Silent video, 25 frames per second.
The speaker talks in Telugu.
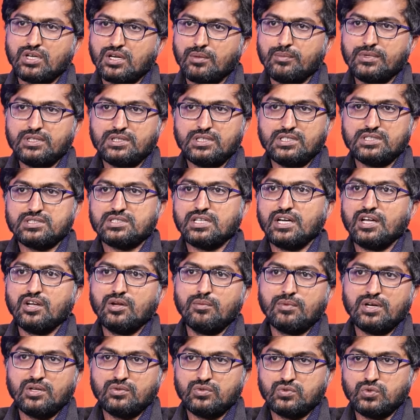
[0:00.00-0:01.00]
ముఖ్యమంత్రి
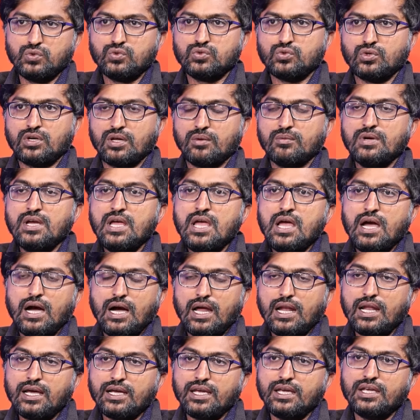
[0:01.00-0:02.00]
స్థాయిలో మనం చూస్తుంటాం
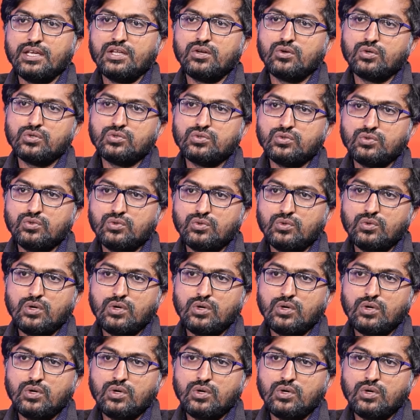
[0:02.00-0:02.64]
అలాగే ఈరోజు